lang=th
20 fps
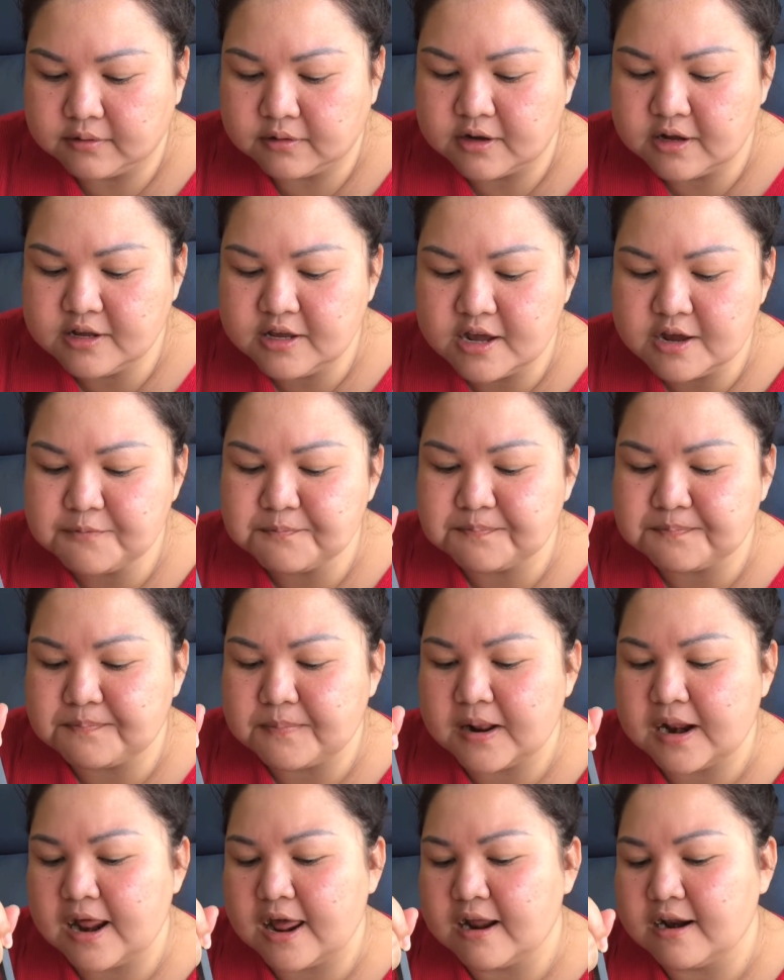แล้วยิ่งไป
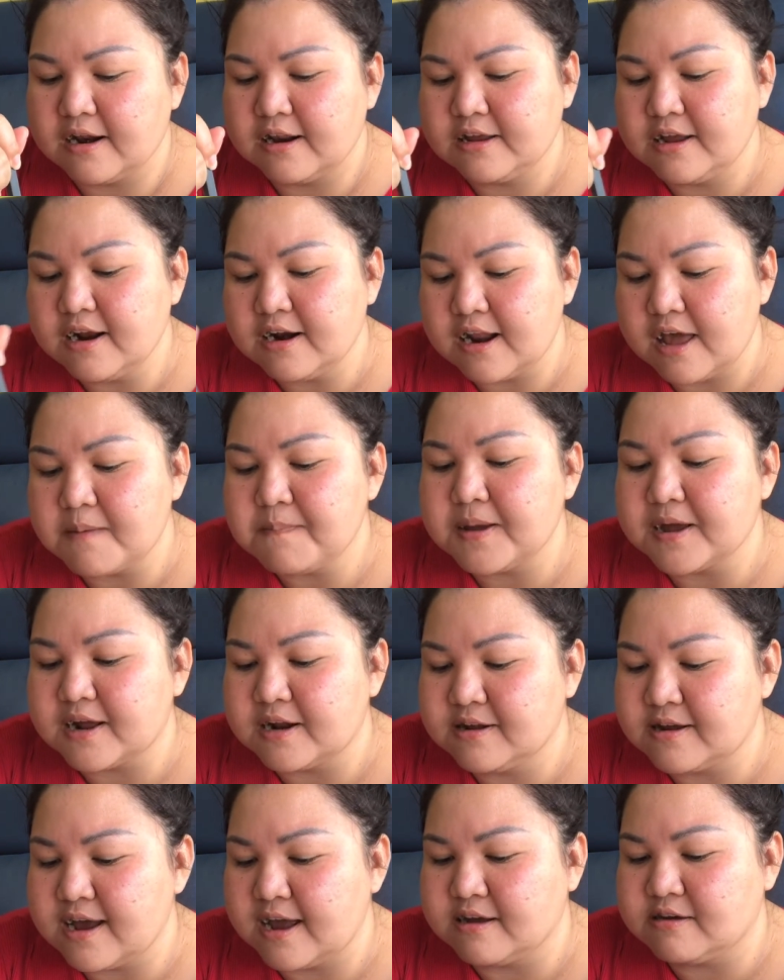ยิ่งแล้วไปกั
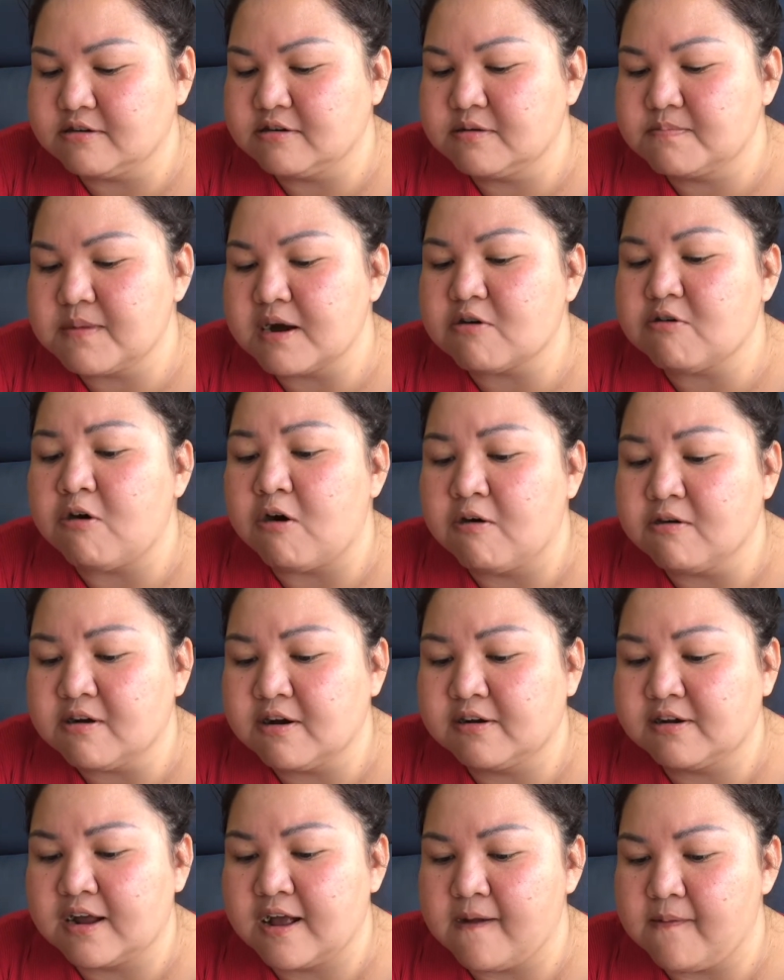นใหญ่คือมาของ
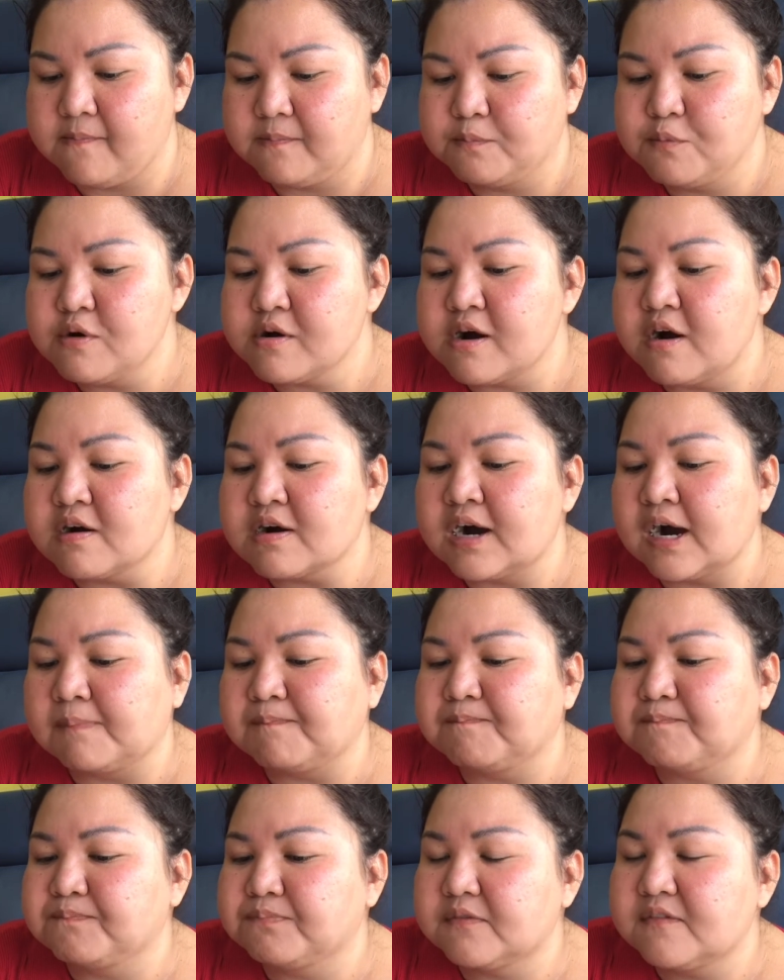เงินอะ่ะ พวกเขาขับ
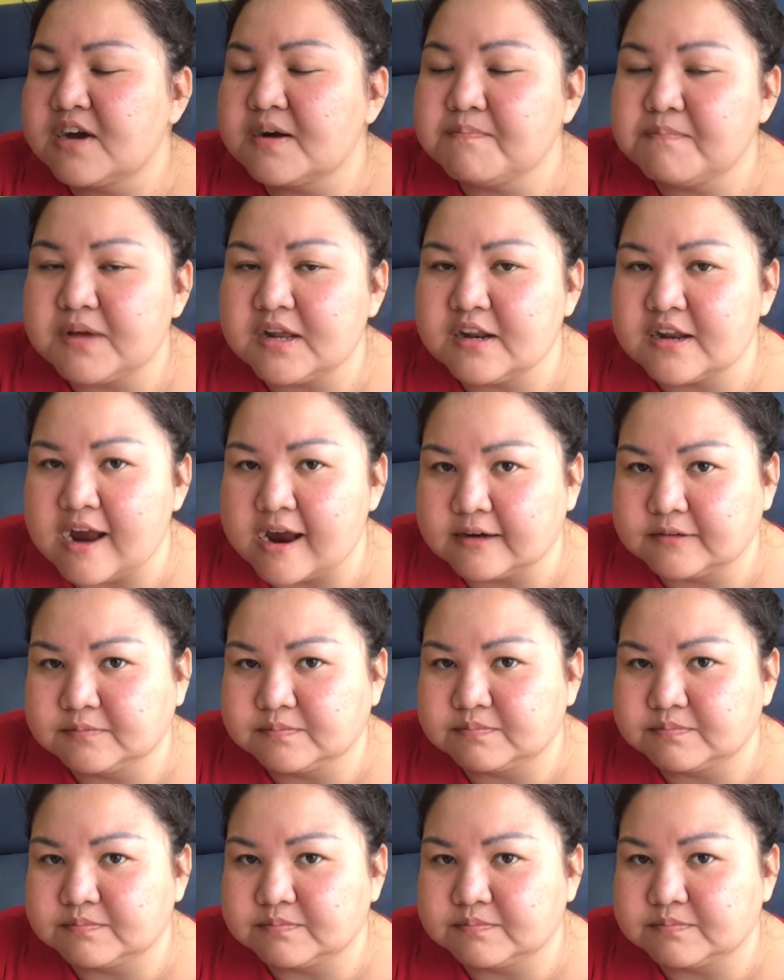เครื่องบินอะ่ะ